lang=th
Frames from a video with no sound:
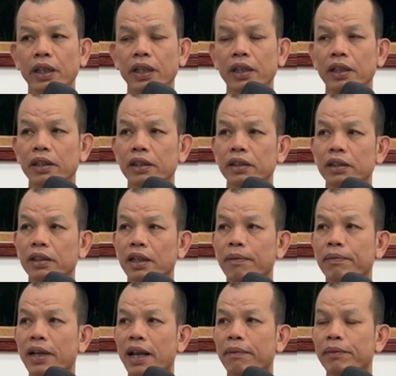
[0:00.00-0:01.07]
นี่
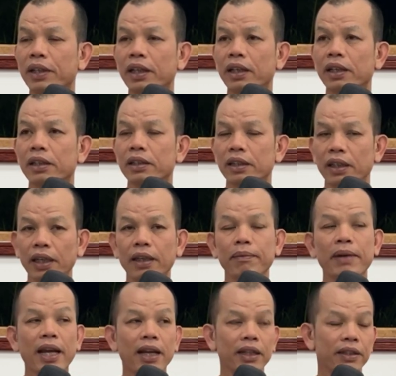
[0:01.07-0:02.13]
คำถามนี้ดี
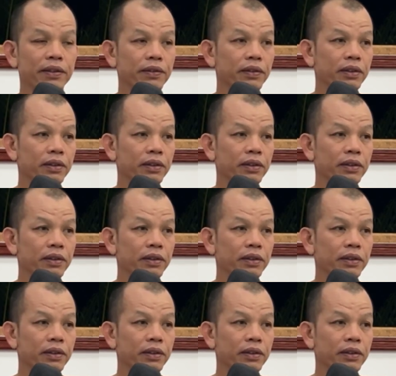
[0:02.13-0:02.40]
มาก